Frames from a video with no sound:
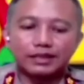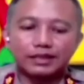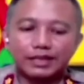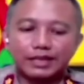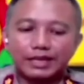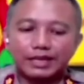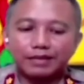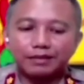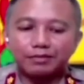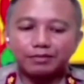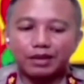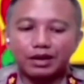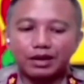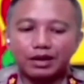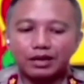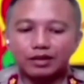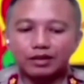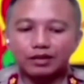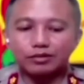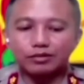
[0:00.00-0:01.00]
Jadi gini
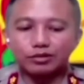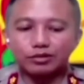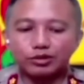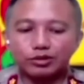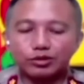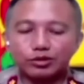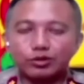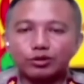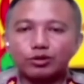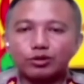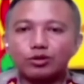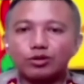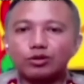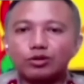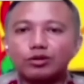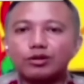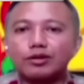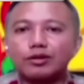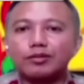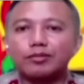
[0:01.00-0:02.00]
Mbak,
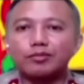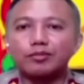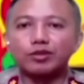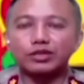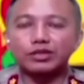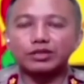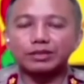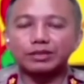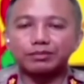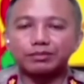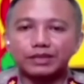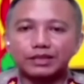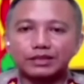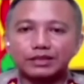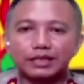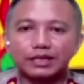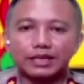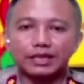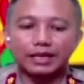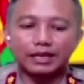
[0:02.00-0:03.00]
untuk motifnya
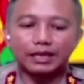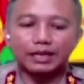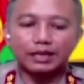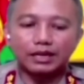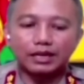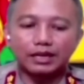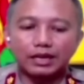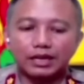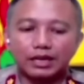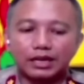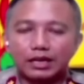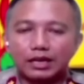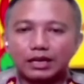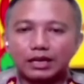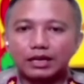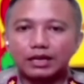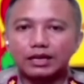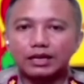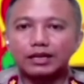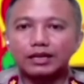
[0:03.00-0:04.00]
sendiri
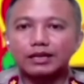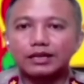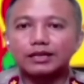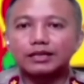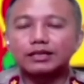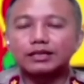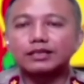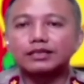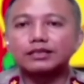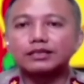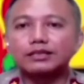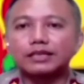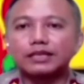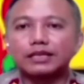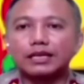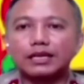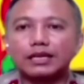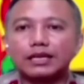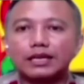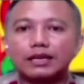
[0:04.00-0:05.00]
uh,
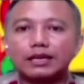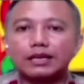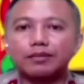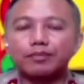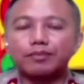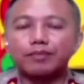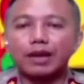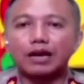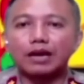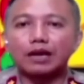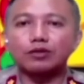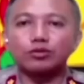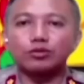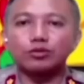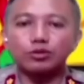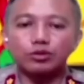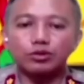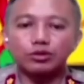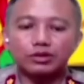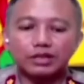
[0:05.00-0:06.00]
si
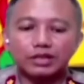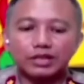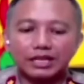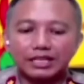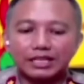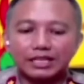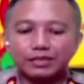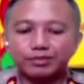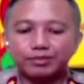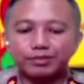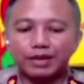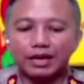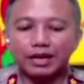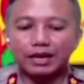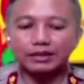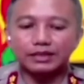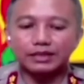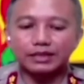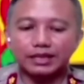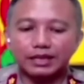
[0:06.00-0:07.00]
pelaku
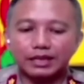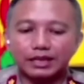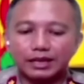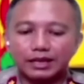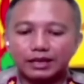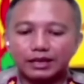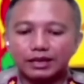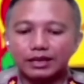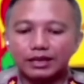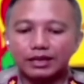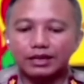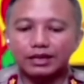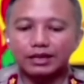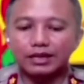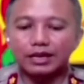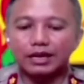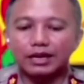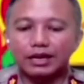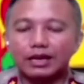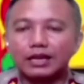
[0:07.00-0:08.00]
terinspirasi
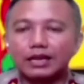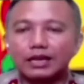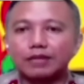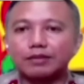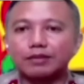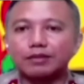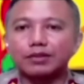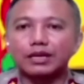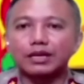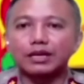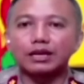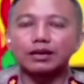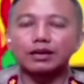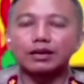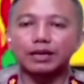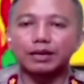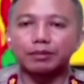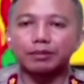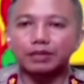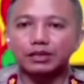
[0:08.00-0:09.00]
dengan adanya
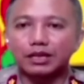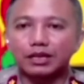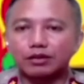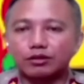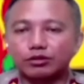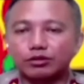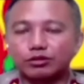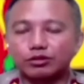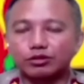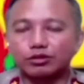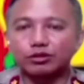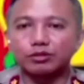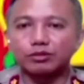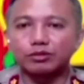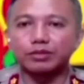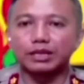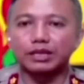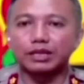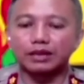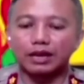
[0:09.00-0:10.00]
mengenai masalah
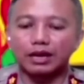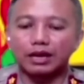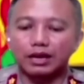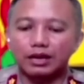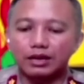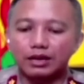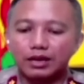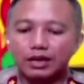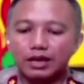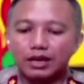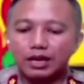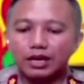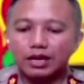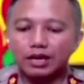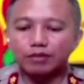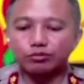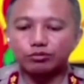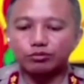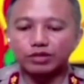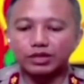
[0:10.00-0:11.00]
nonton-nonton berita. Mhm
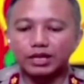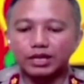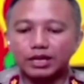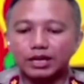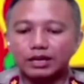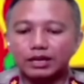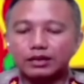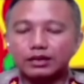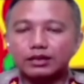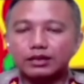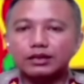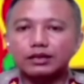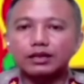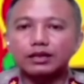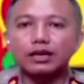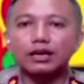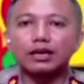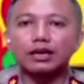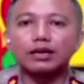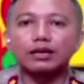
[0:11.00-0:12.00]
kemudian
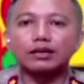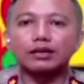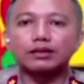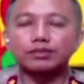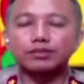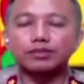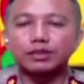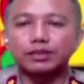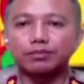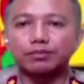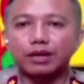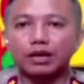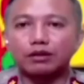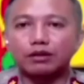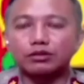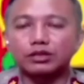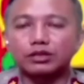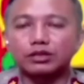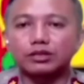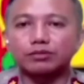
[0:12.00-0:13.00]
uh, si
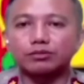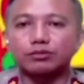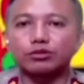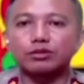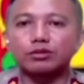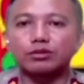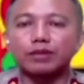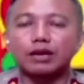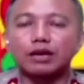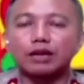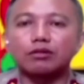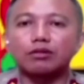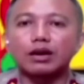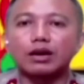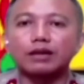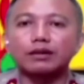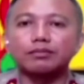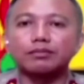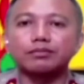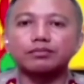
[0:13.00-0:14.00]
pelaku tersebut
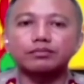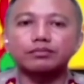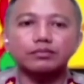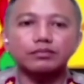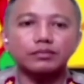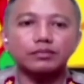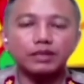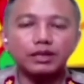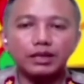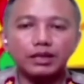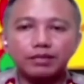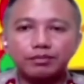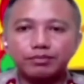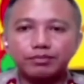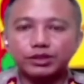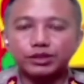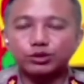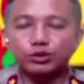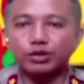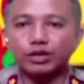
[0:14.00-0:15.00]
melakukan
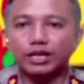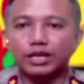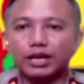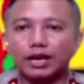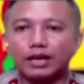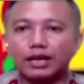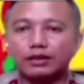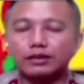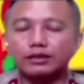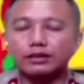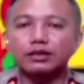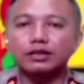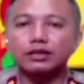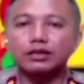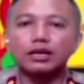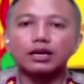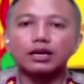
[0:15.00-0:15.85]
penculikan